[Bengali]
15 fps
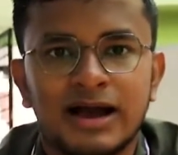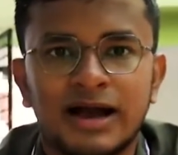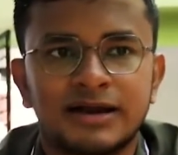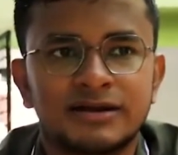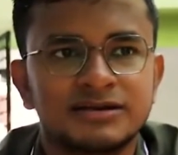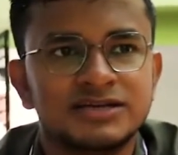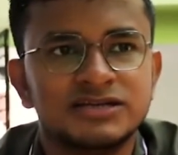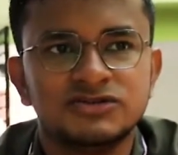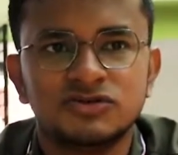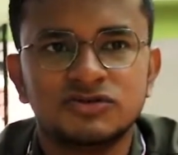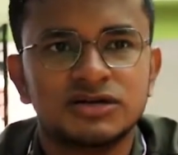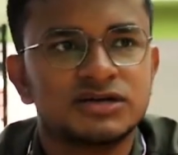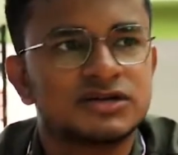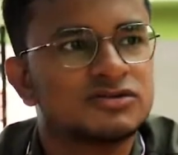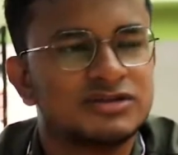আর
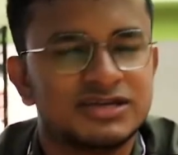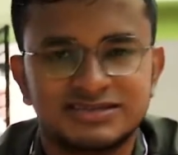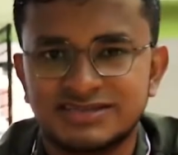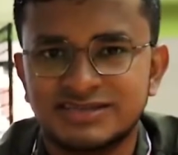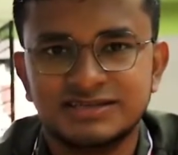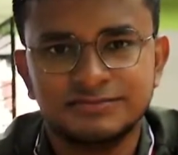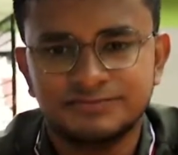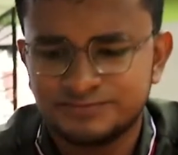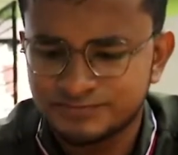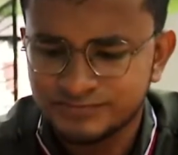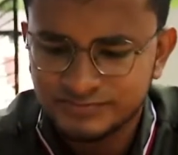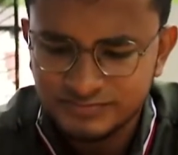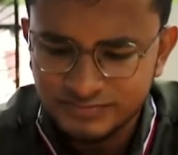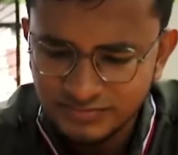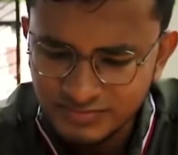ইন্টেরিয়ারটাও দেখছেনি
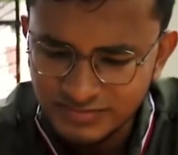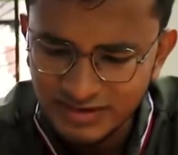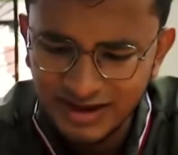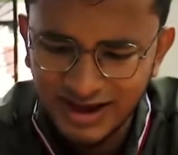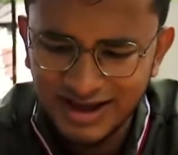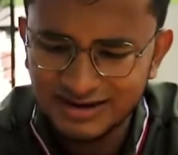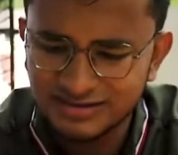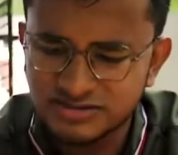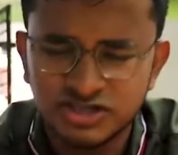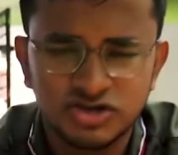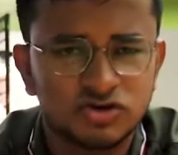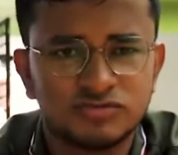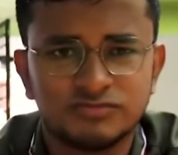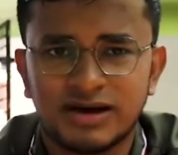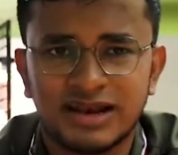আর
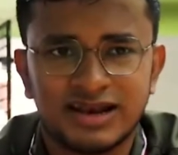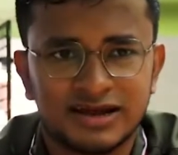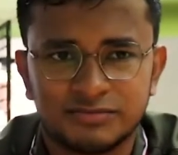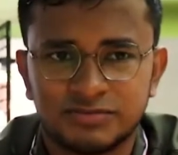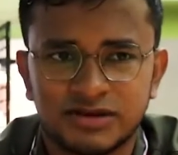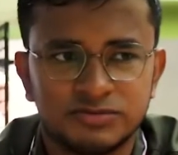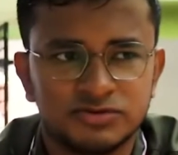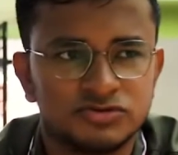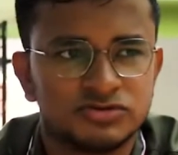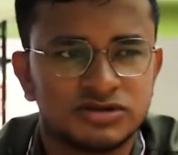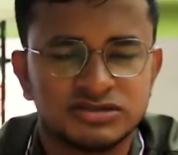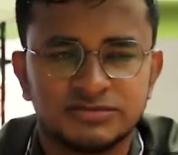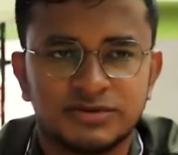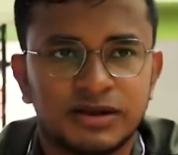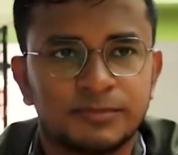সেরকম ভালো লাগবে না
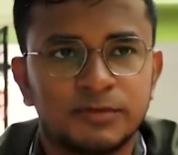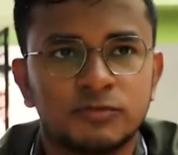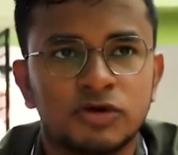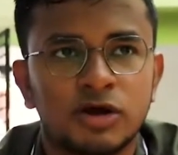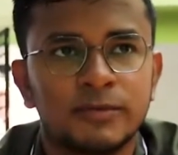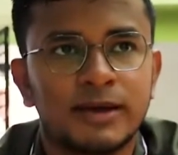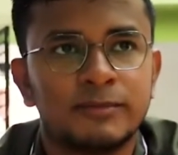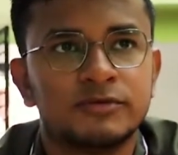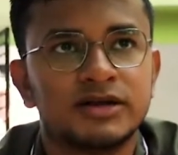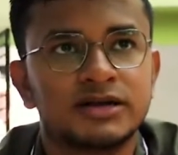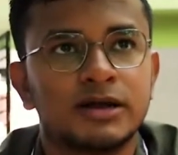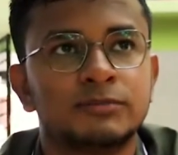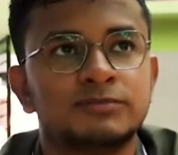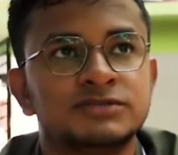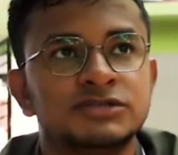ভিতরটা যে মানে আপনার মনে হবে এমন
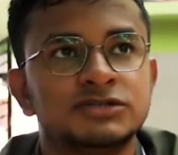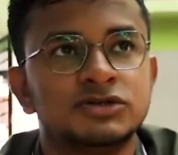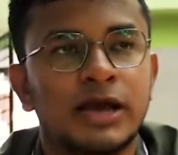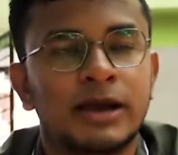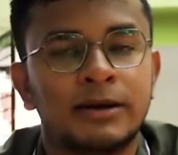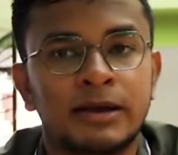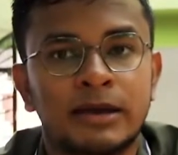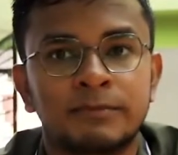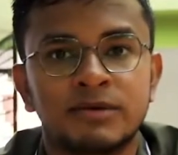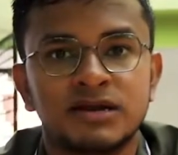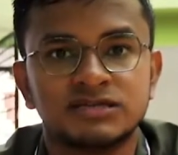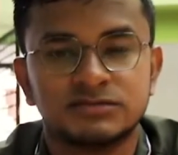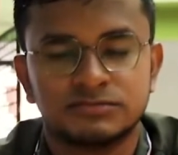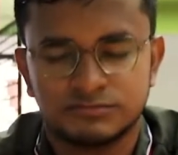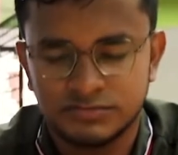একটা হ্যাঁ,
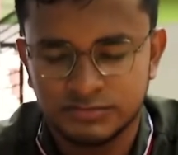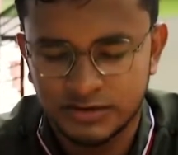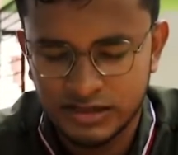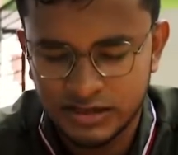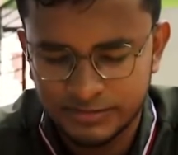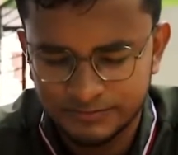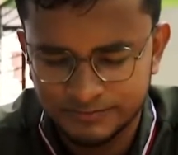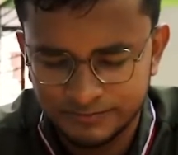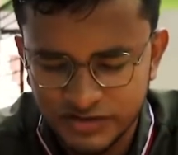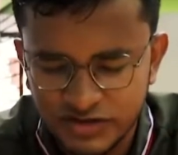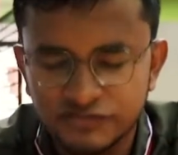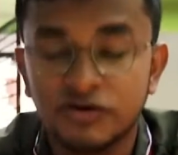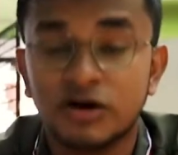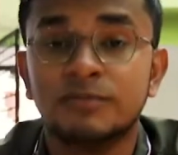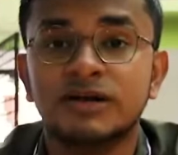মানে
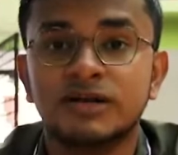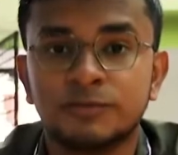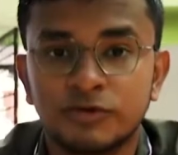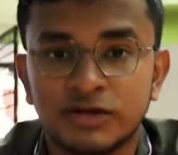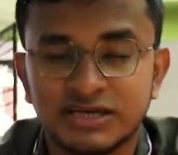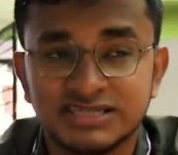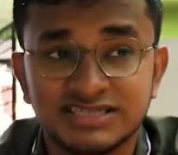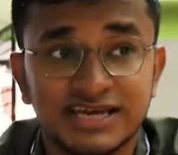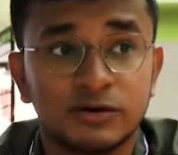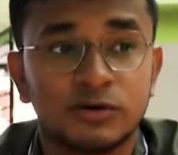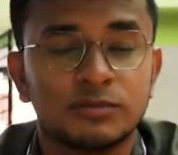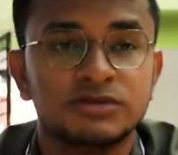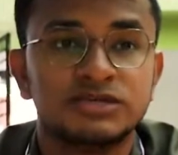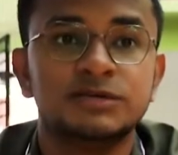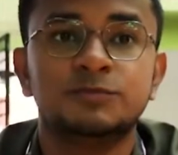এনভায়রনমেন্টে পড়ে গেছি
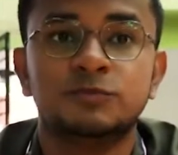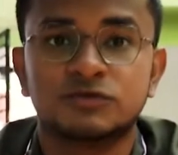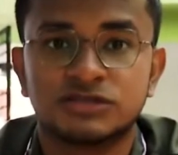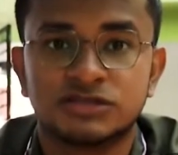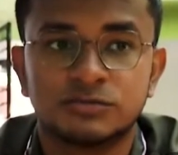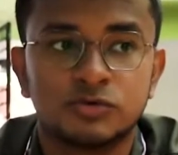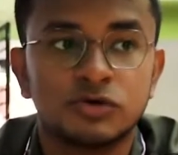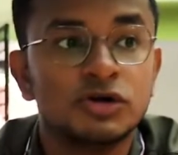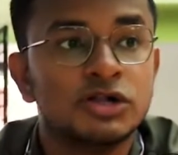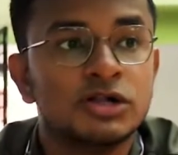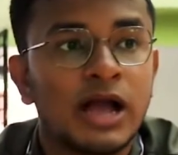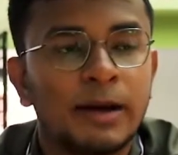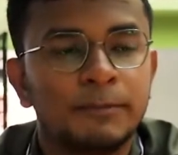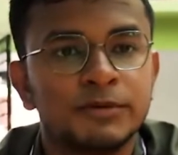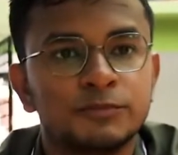এখন আমি কী পোজ দিব
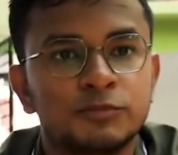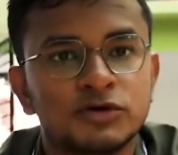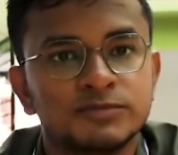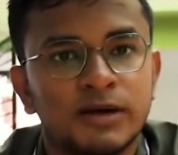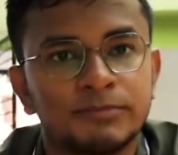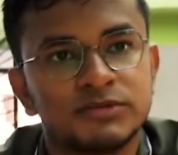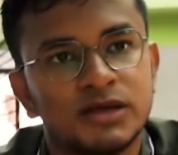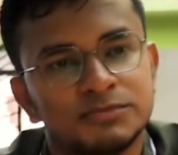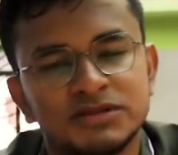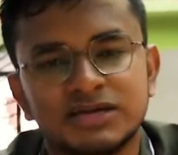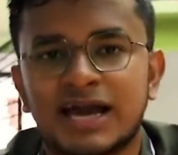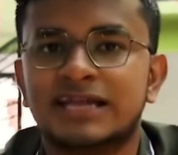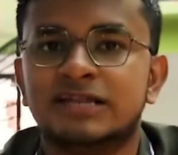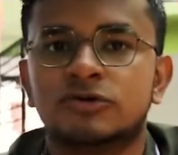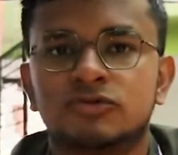আপনি পোজ ভাবতে ভাবতেই কাহিনি